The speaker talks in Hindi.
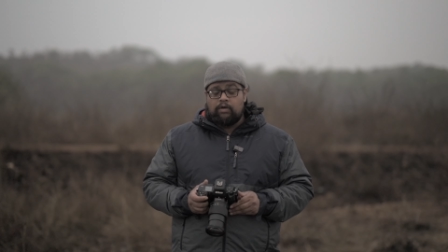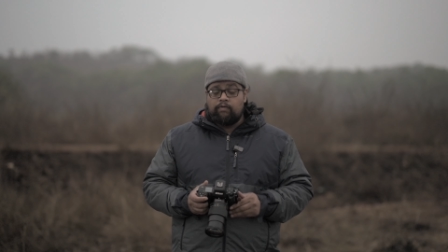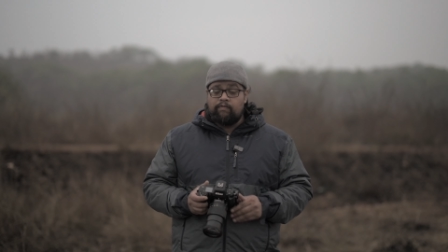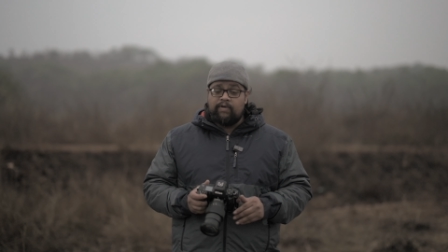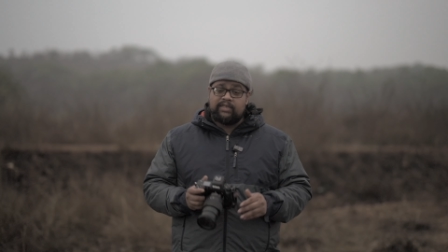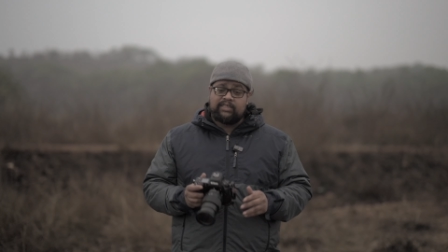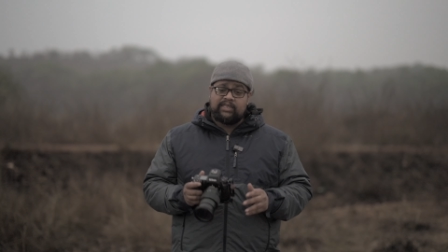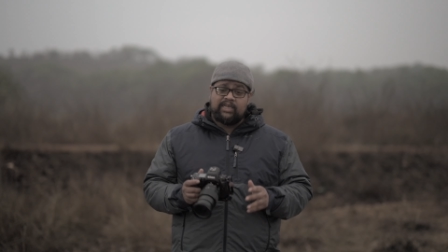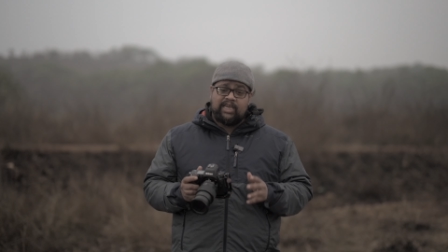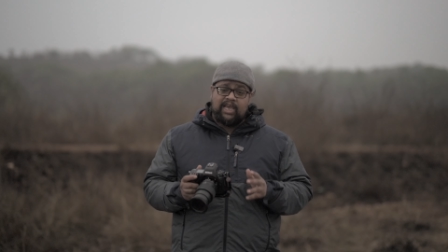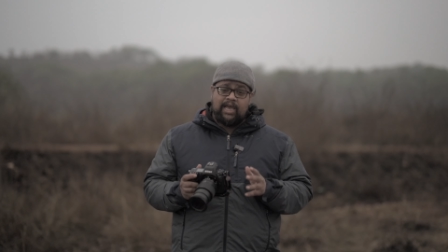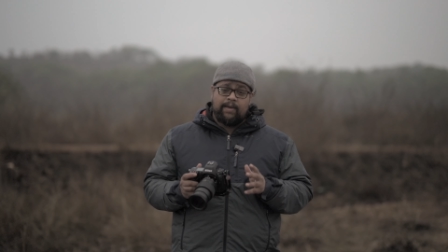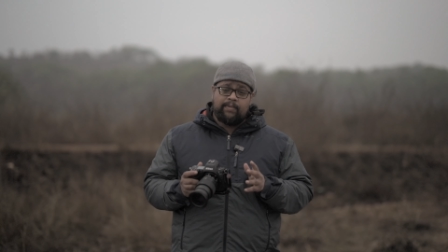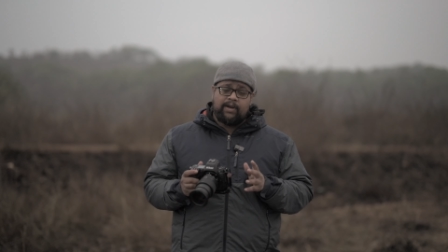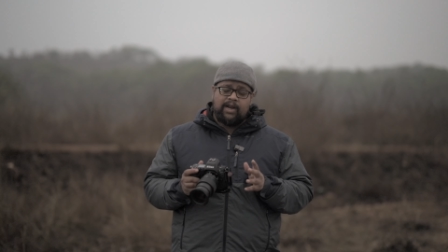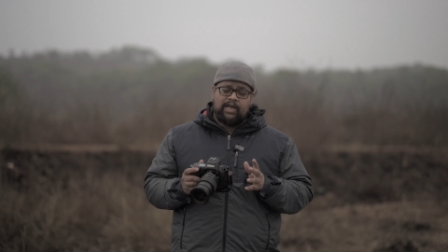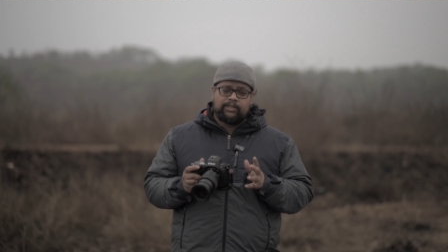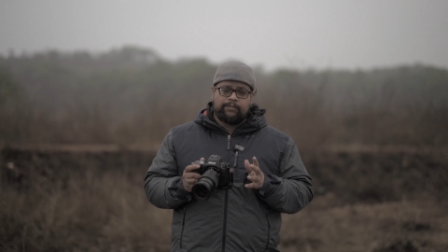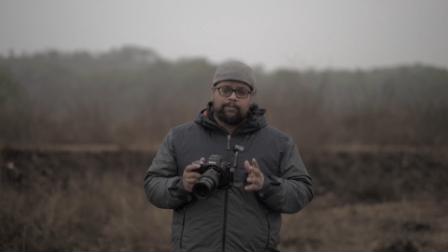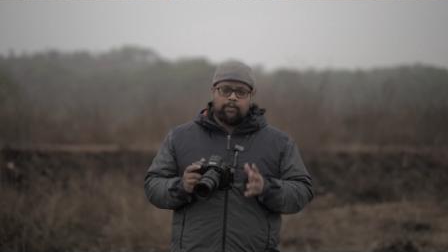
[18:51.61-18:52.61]
वैसे
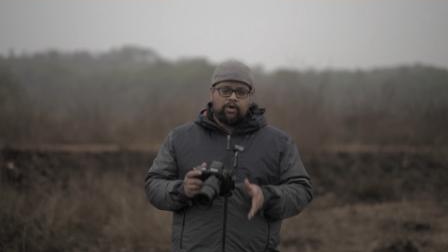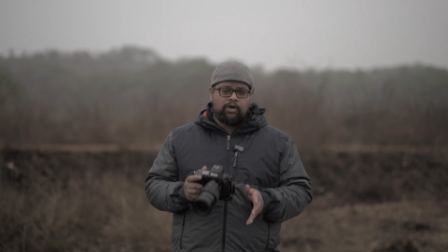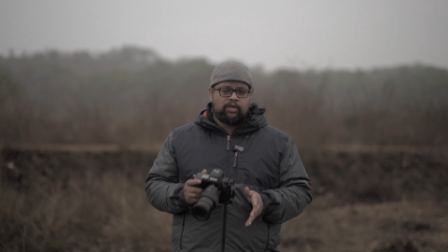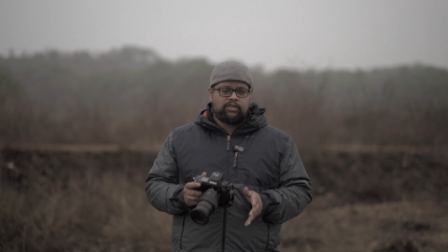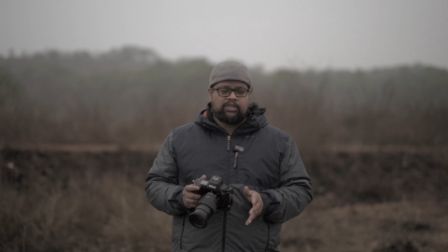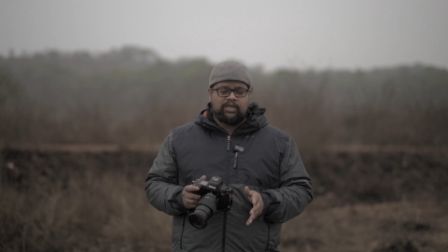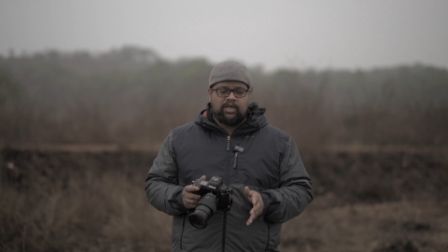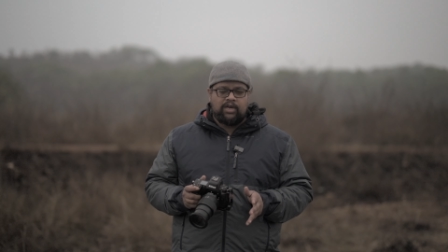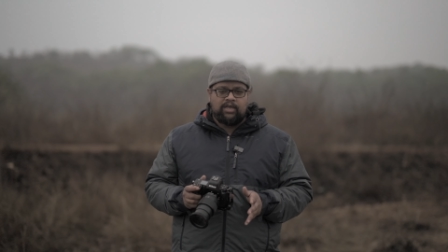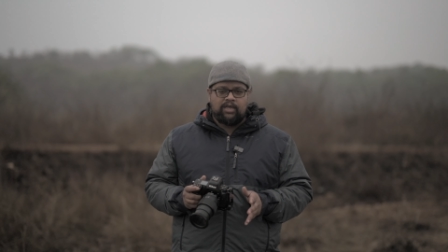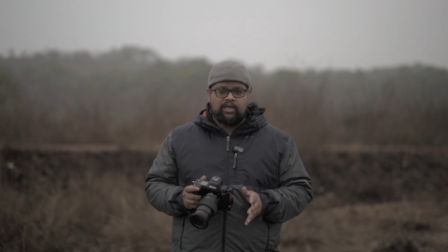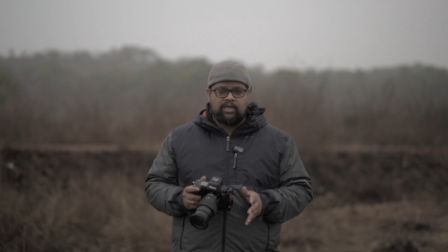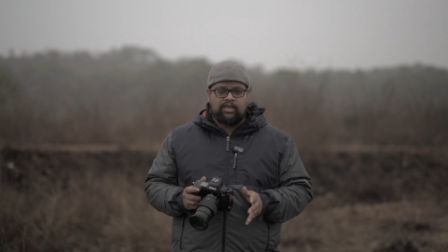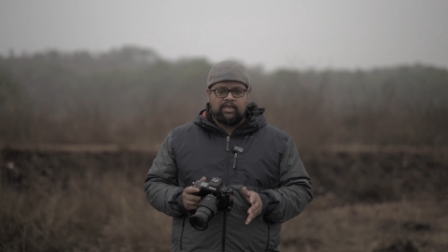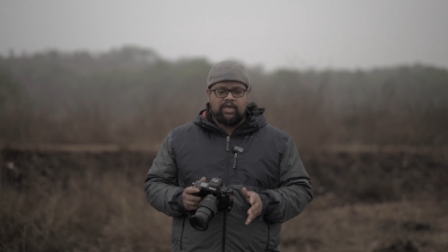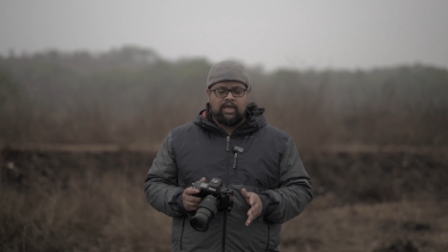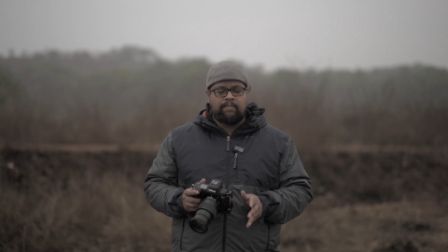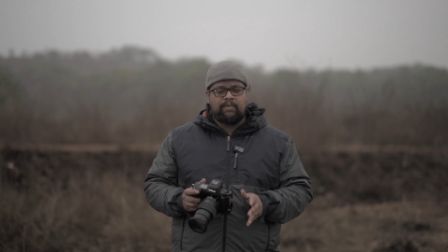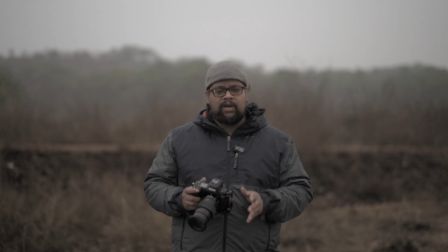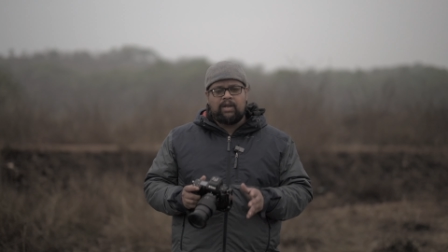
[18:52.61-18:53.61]
कैमराज बहुत सारे हैं
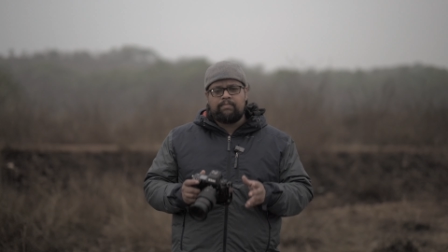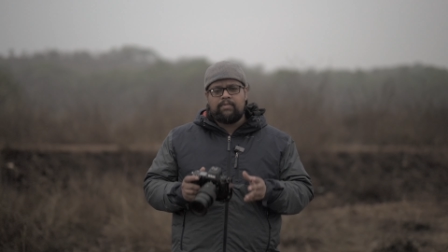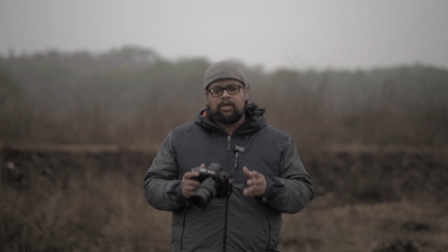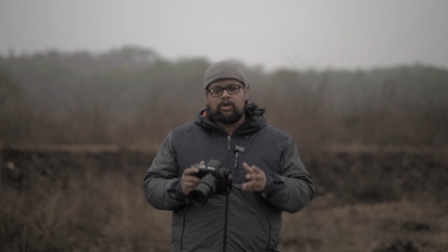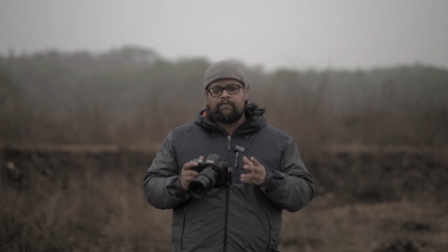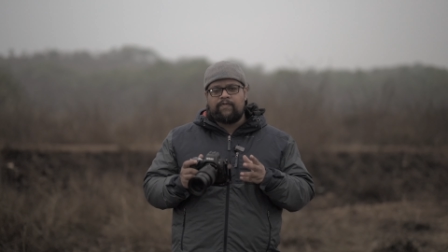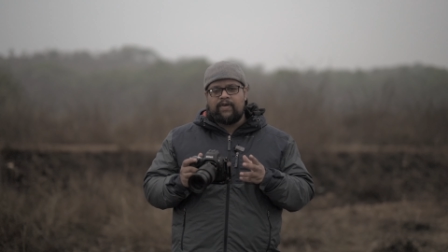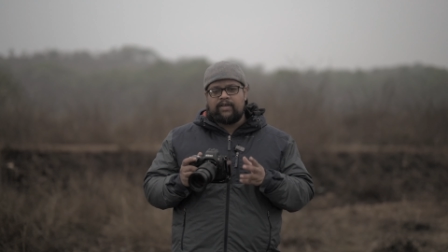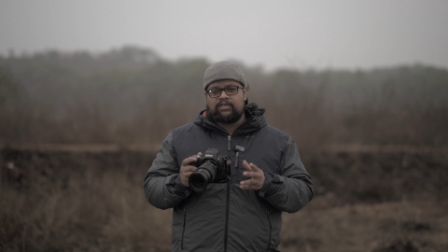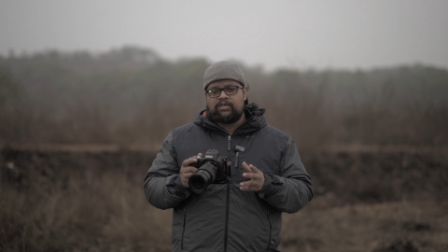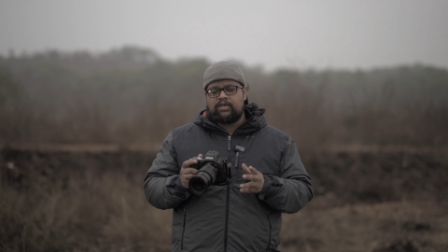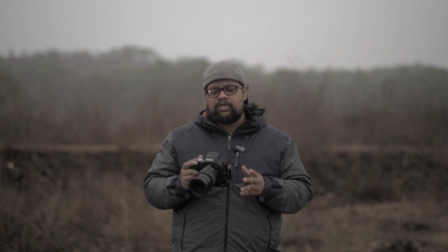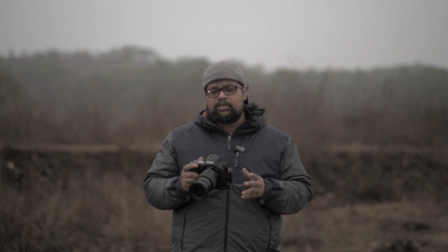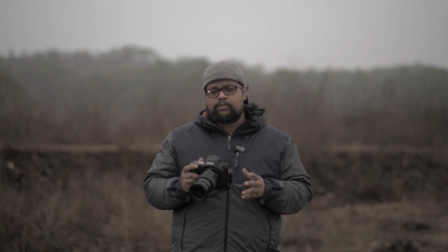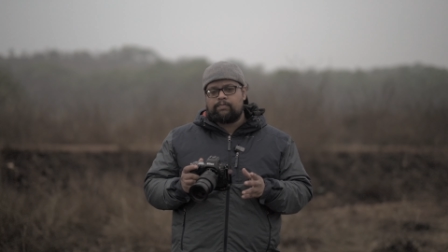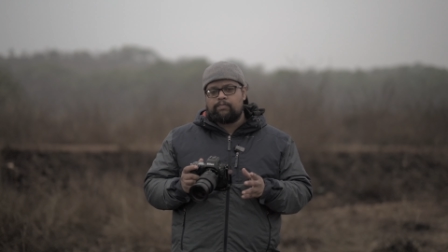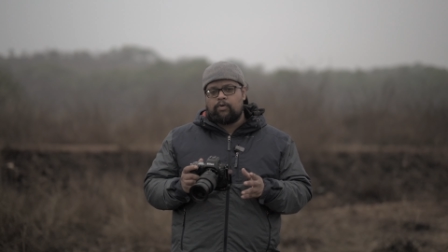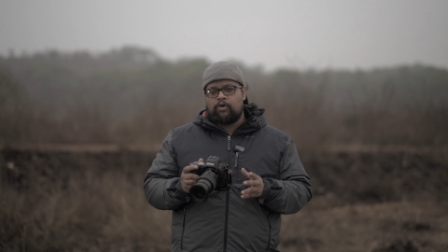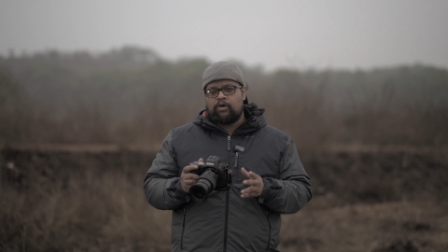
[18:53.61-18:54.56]
कैमरा मैन्युफैक्चरर्स